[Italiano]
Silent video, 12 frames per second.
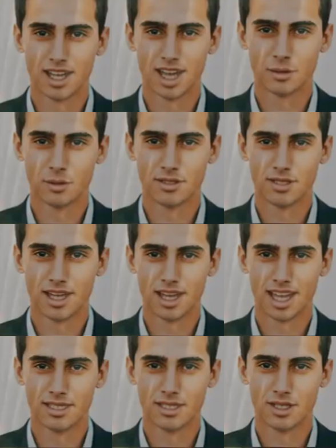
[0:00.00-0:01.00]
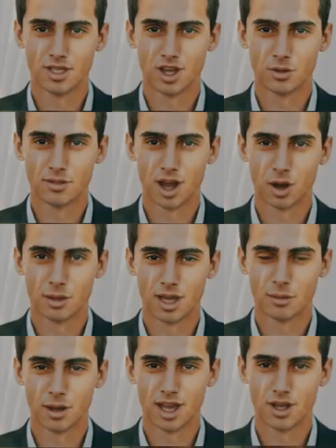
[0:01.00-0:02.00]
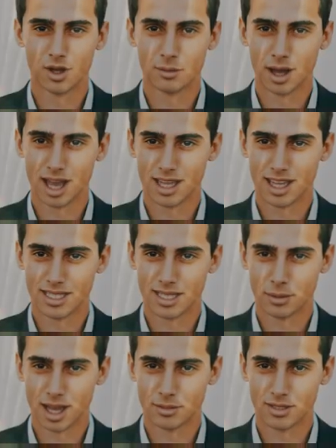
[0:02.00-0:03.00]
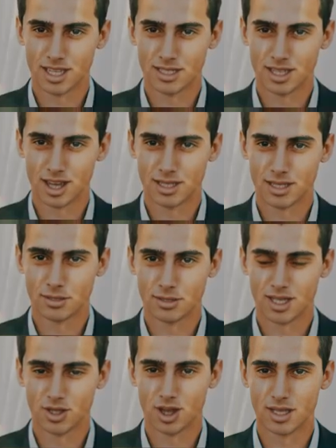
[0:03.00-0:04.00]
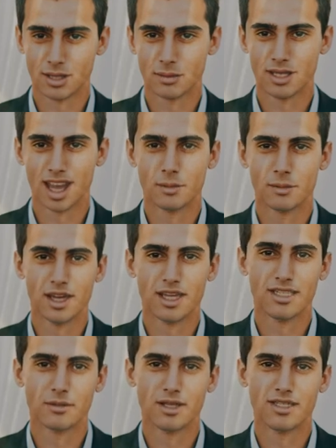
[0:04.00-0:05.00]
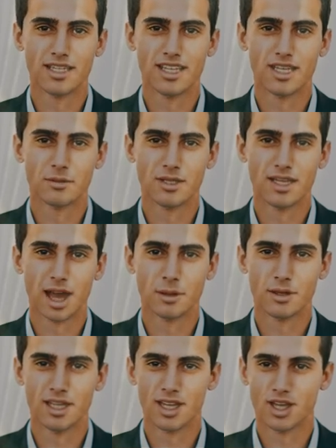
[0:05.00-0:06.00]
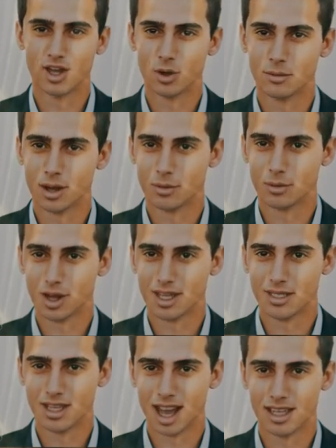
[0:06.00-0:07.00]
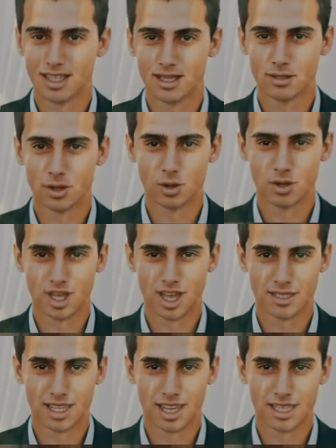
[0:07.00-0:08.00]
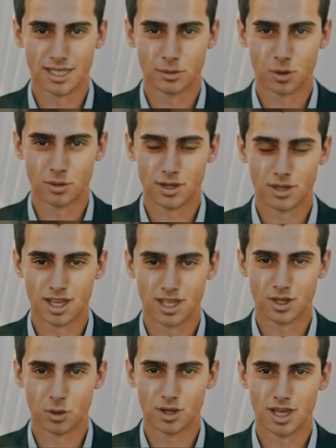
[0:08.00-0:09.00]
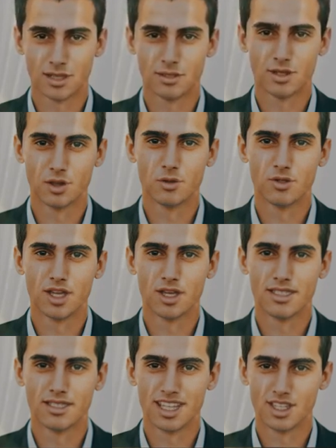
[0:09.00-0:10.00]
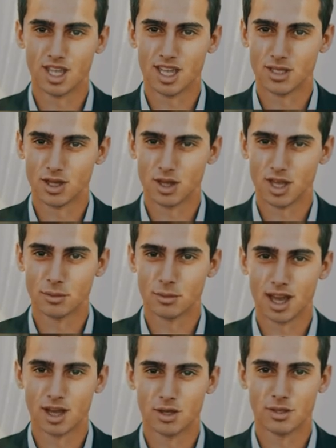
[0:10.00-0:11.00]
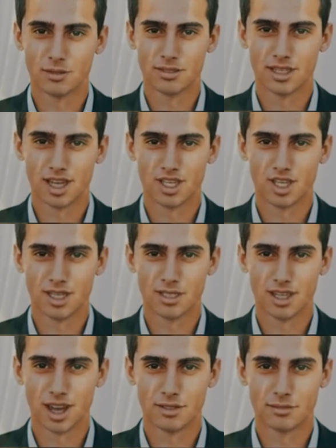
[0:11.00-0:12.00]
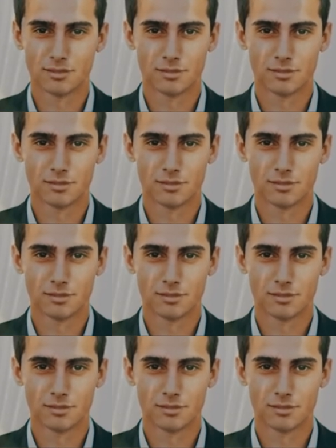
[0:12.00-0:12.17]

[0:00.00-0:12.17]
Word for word: I poltergeist sono fenomeni paranormali che si manifestano attraverso attività apparentemente inesplicabili, come rumori strani, oggetti che si muovono da soli, luci che si accendono e spengono, eccetera.